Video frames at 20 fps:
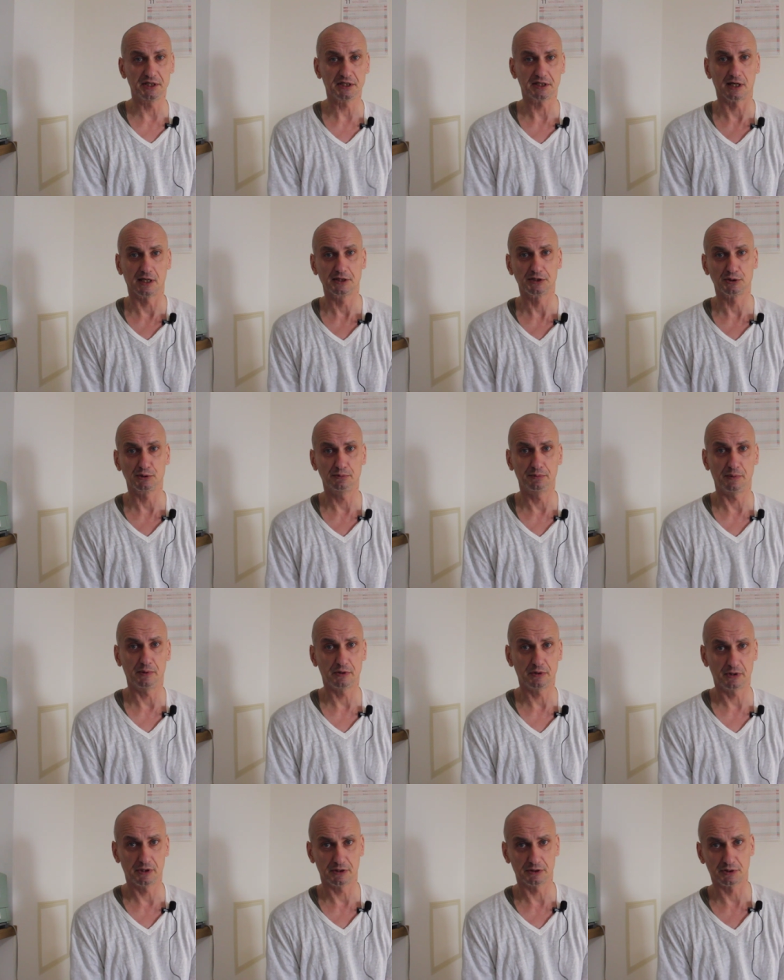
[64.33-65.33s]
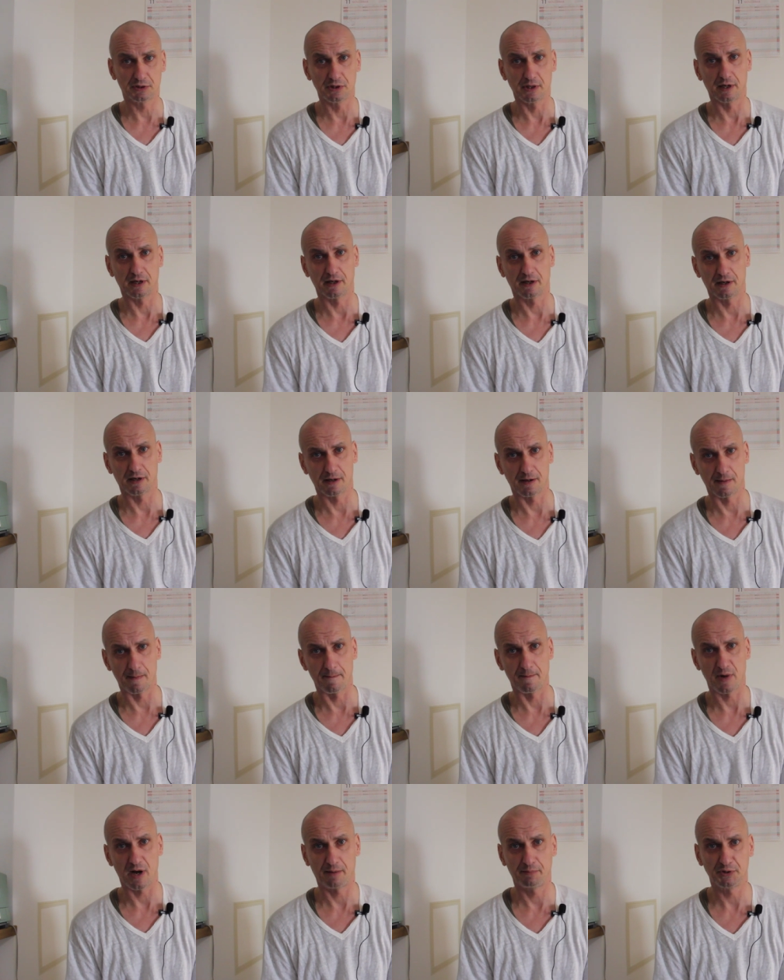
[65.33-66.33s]
ich als äh,
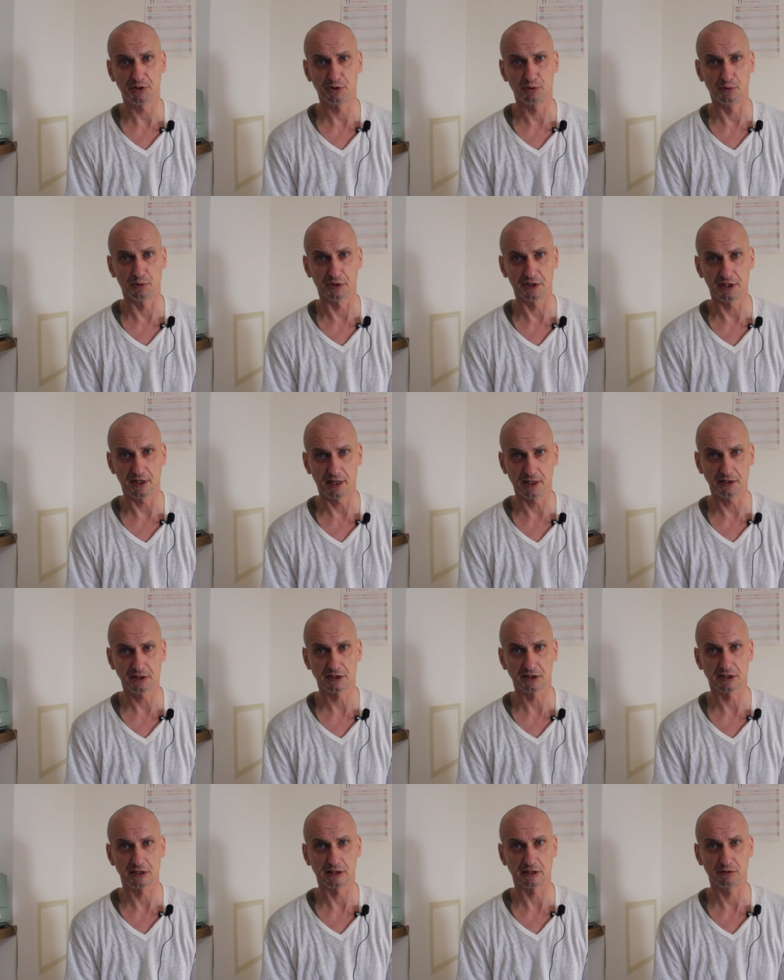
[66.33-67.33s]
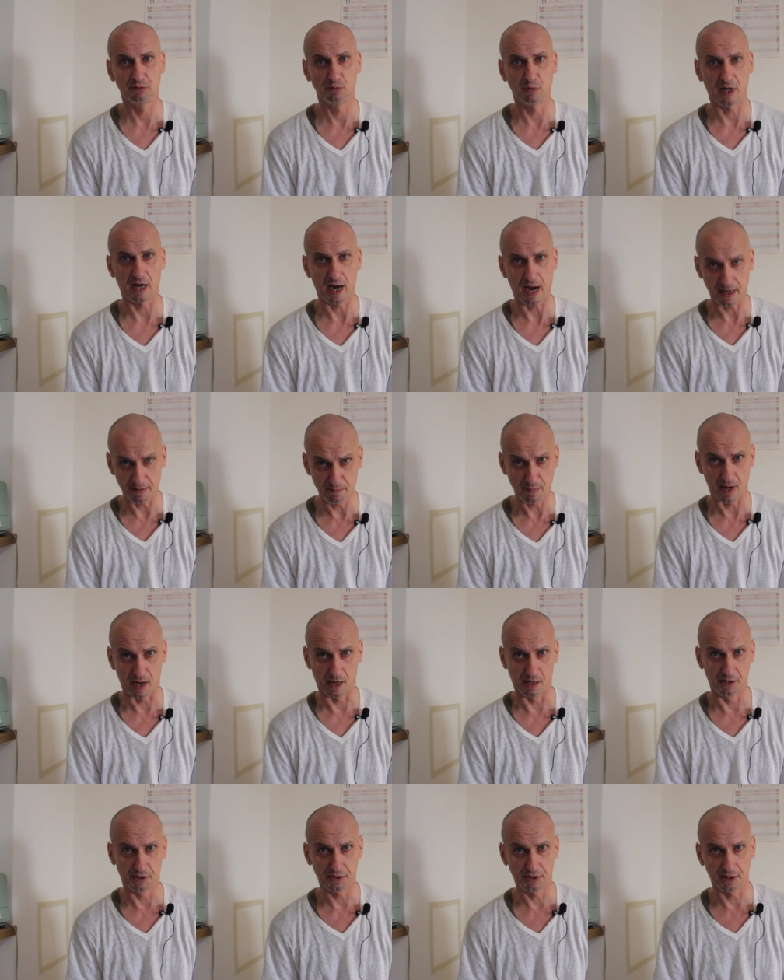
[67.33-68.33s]
äh, Abiturient nur
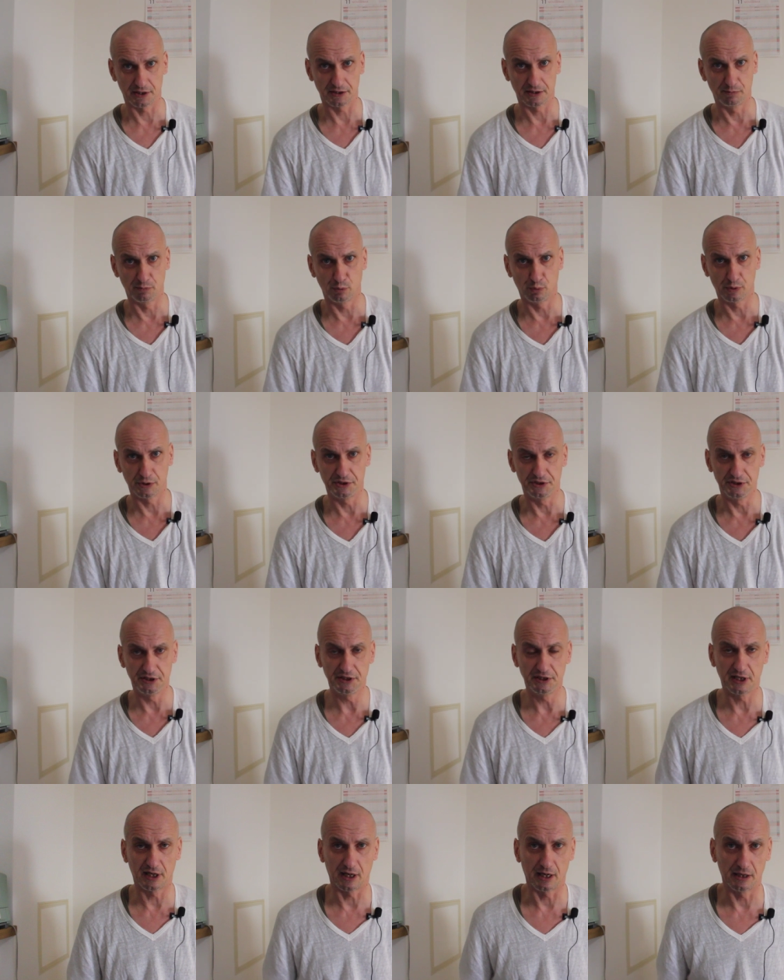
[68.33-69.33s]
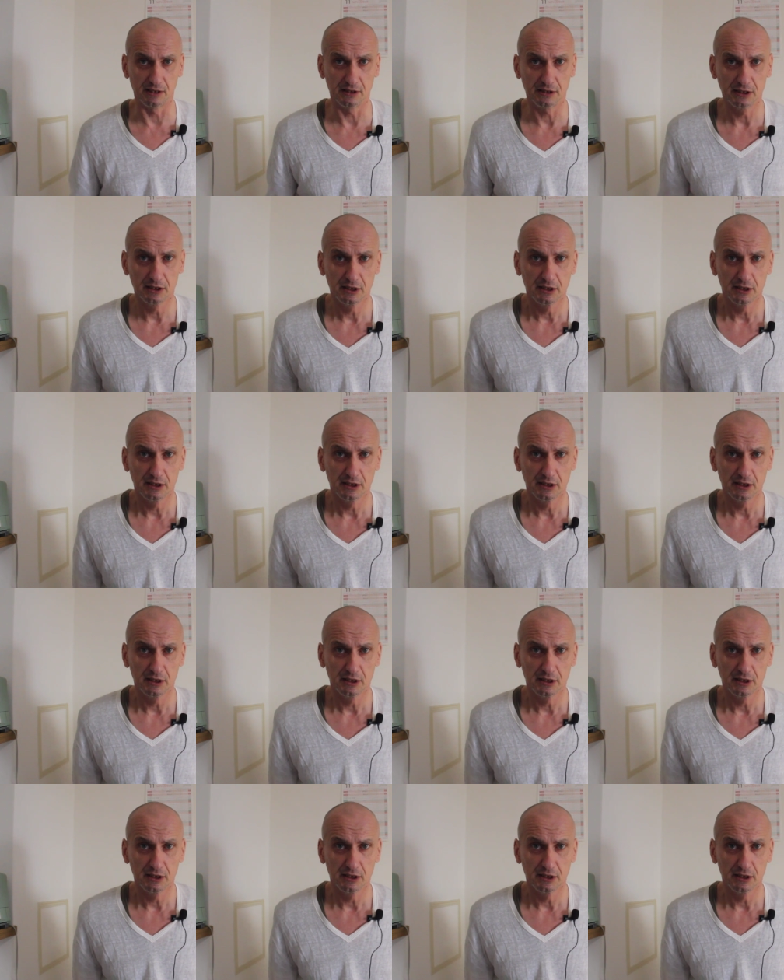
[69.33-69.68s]
einmal dem Ole Nidal